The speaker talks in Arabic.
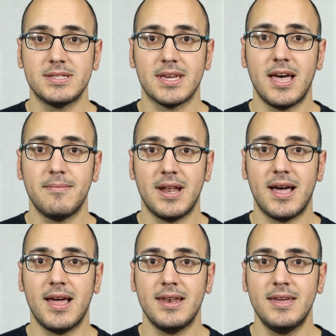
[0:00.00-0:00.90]
الانتخابي
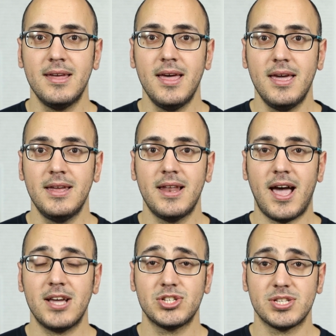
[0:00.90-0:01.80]
الحالي إلى
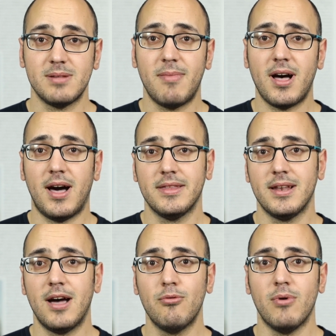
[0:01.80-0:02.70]
حجز المقعد
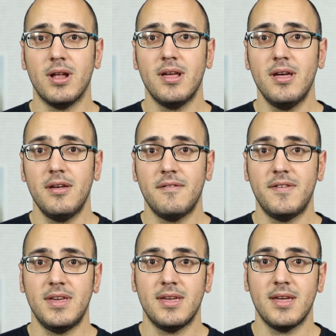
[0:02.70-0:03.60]
الأول
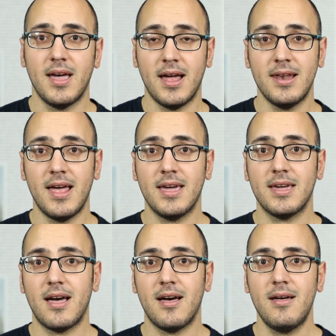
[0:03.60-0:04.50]
في
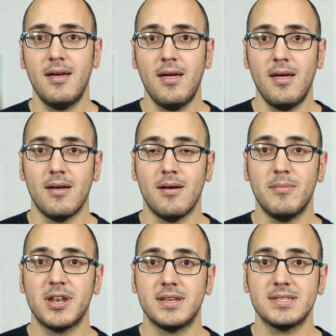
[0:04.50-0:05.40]
اللائحة آه،
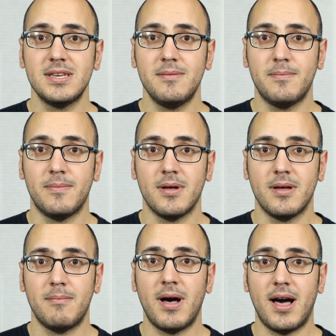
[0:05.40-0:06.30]
من نصيب
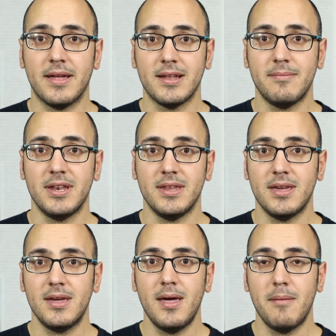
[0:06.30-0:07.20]
آه، مقعد
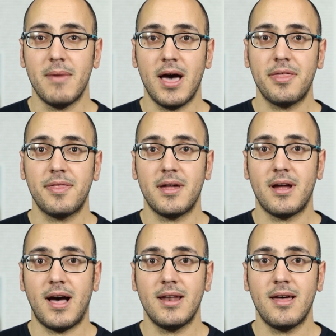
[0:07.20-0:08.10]
المنية ما أثر
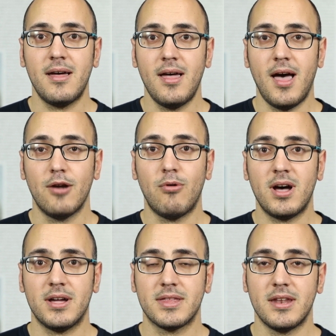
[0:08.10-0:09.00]
على
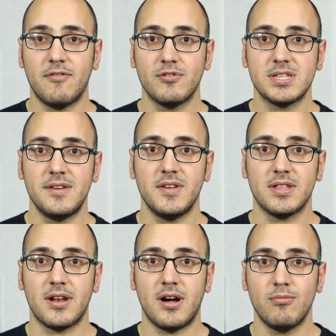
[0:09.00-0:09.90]
الواقع التنافسي في
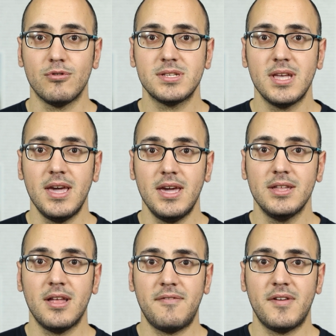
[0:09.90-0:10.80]
طرابلس
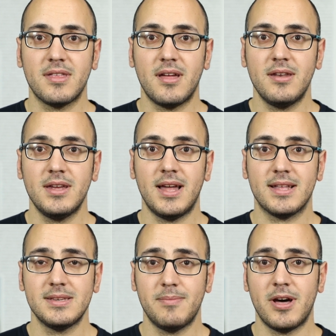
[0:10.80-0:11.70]
إضافة إلى
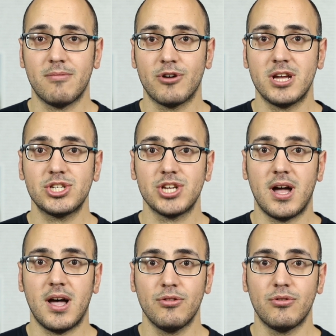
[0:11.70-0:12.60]
اعتبار
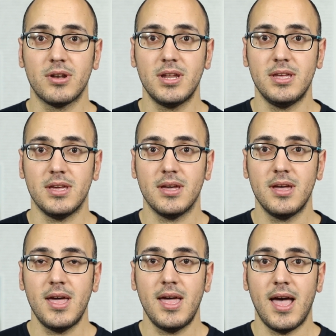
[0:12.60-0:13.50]
مرشح الضمنية
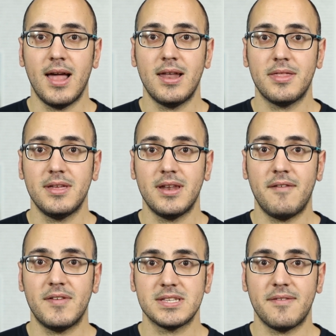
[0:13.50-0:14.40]
الذي
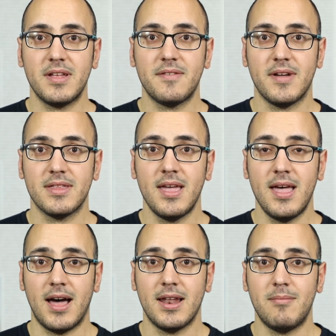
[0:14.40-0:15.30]
نافس فتفت
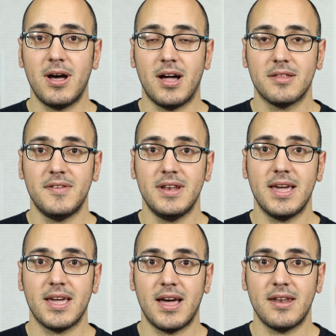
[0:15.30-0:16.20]
على المقعد في
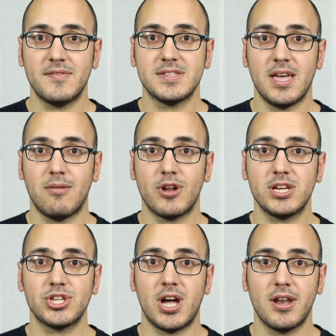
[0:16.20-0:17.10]
اللائحة نفسها
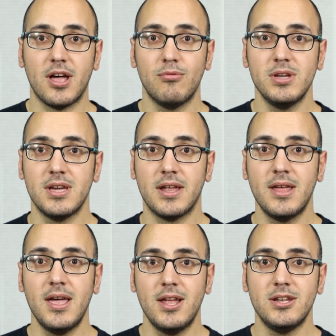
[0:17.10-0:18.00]
مرشحا قويا
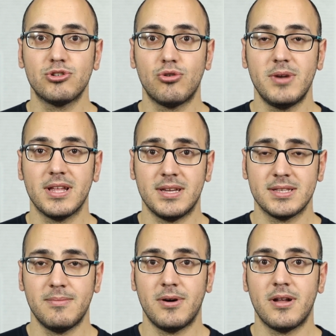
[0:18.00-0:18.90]
لجملة
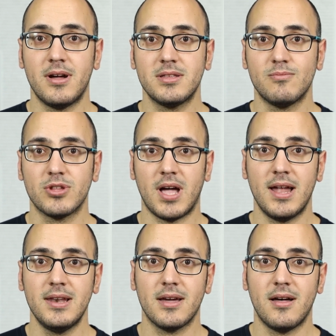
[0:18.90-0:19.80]
اعتبارات
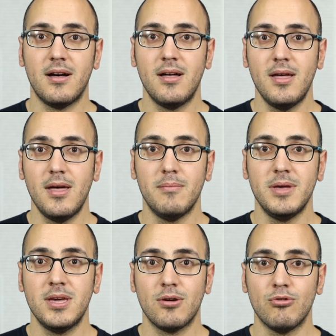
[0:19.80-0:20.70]
متعلقة
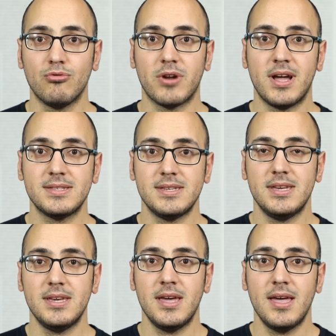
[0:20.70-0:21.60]

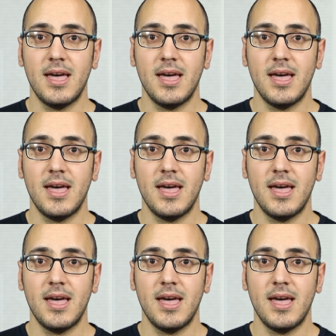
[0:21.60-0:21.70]
بقدراته